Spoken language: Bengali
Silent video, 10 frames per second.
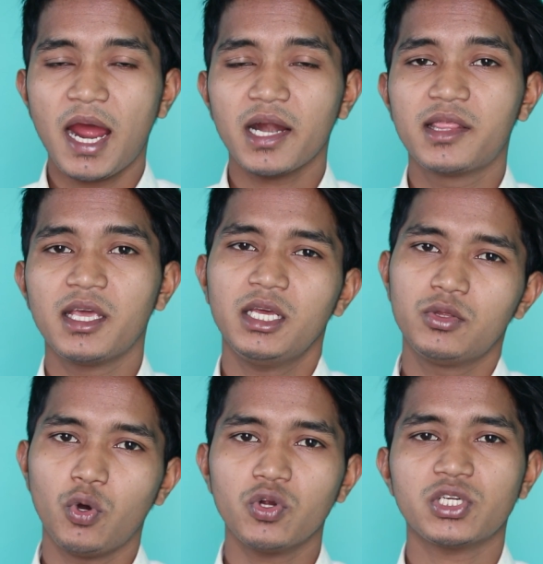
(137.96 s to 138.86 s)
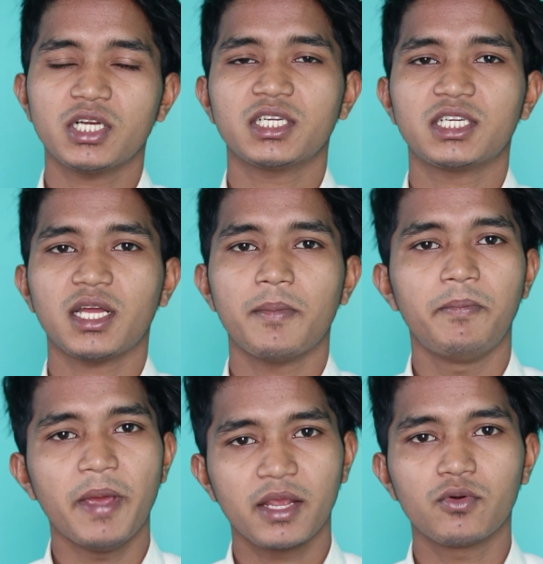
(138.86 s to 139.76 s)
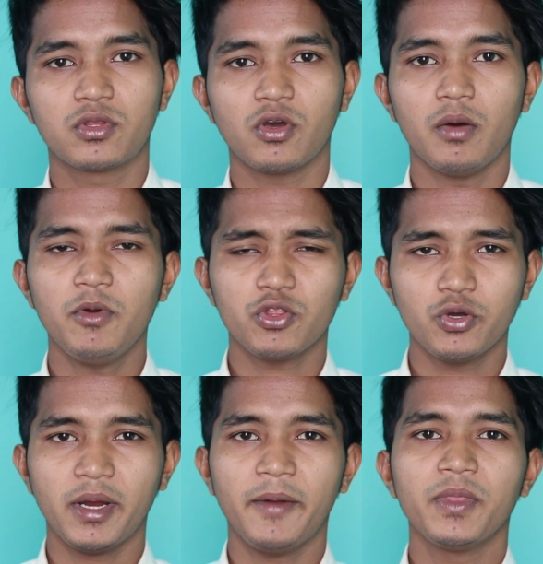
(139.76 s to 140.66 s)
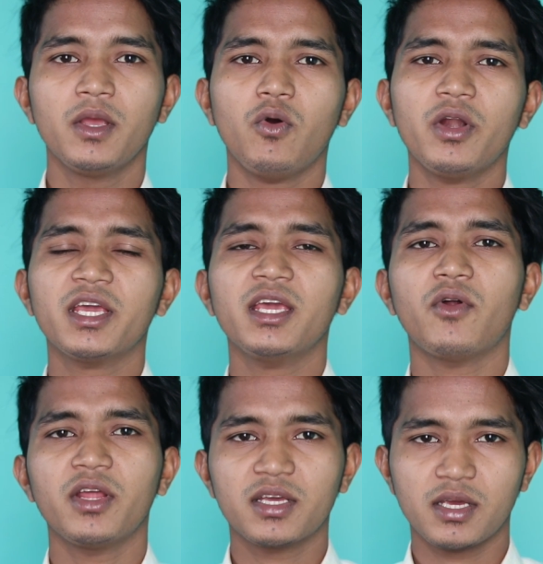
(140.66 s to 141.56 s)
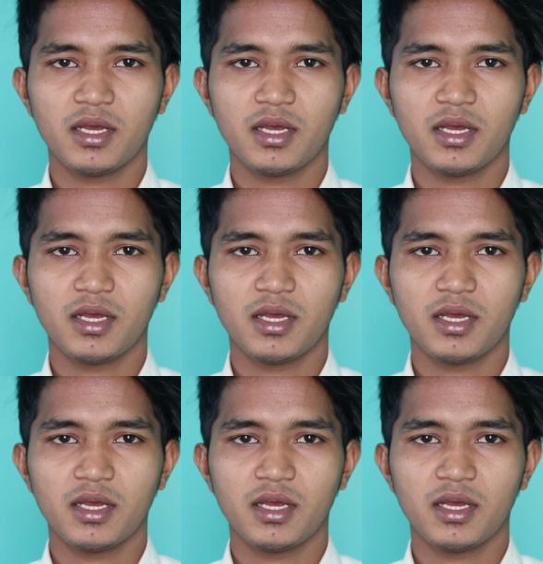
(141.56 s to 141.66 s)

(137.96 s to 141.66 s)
আট থেকে দশ হাজার টাকা ব্যয় করতে হবে অথবা অনেকে অনেক